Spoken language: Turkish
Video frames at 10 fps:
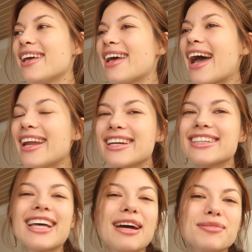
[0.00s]
E, her ne
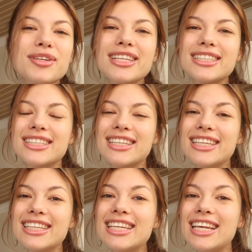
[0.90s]
kadar böyle e,
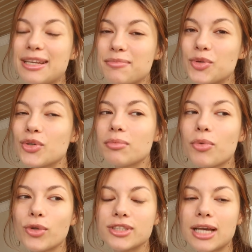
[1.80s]
ilgilenemiyor
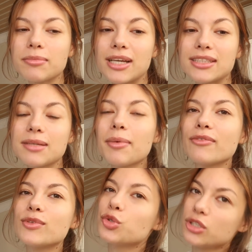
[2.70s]
gibi olsam da aslında
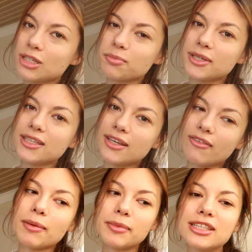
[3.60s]
ben video çekmeye
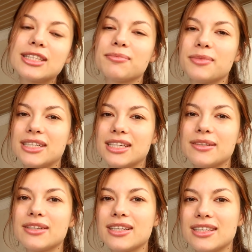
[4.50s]
devam ettim.
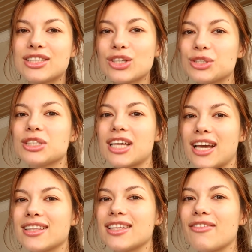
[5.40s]
Hani e,
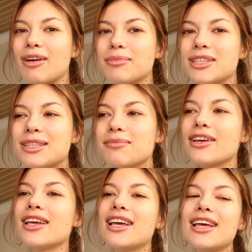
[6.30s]
çalışırken de devam ettim
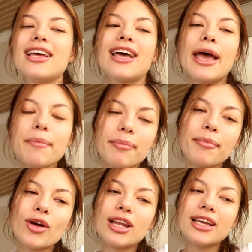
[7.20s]
ve hep
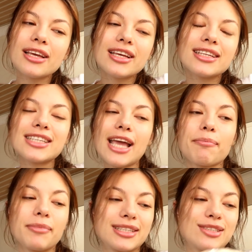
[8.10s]
böyle şey
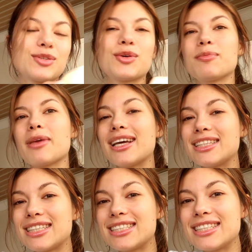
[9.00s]
yapmak istiyorum.
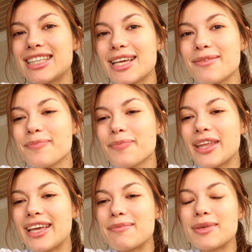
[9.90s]
Yani sizinle
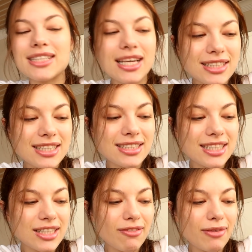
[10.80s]
e,
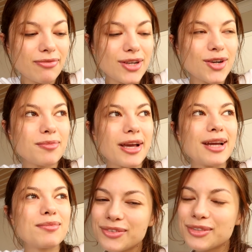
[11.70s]
mesajlarınıza cevap veriyorum.
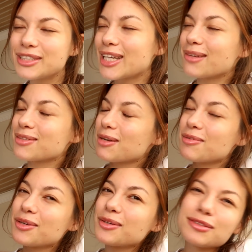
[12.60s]
Yani uyuyacağım zaman
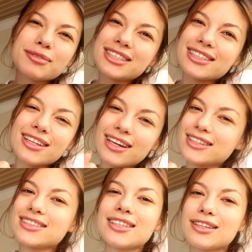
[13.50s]
ve gözüm
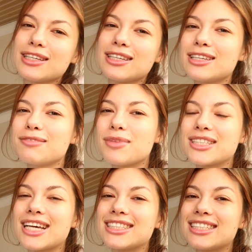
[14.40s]
kısılarak size e,
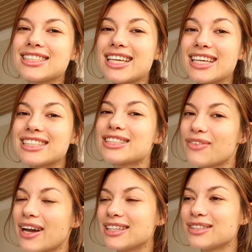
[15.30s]
mesajlarınıza yanıt
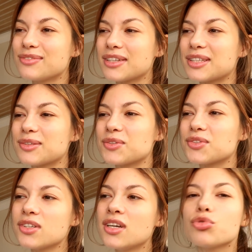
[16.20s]
verdim falan
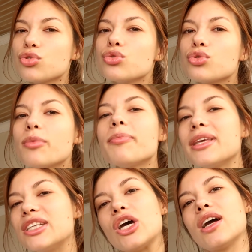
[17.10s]
oldu. Bu YouTube
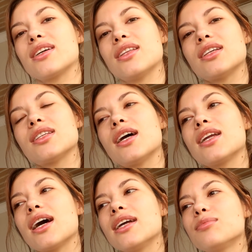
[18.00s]
bir iş arkadaşlar.
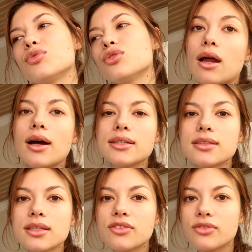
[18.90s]
Yani bunu
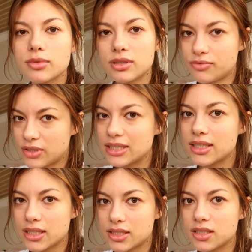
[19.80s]
artık
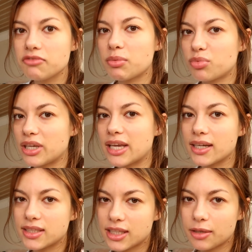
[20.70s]
fikir değiştirdim ve burayı
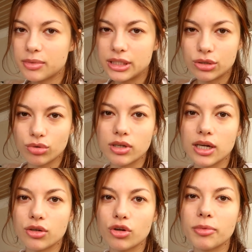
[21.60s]
gerçekten bir iş
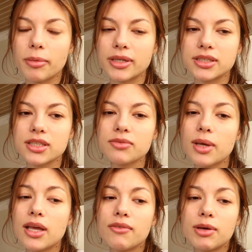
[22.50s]
olarak görmeye başladım.
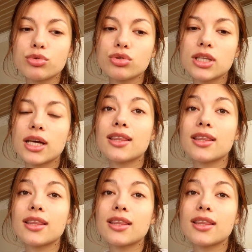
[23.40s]
Ve bunun da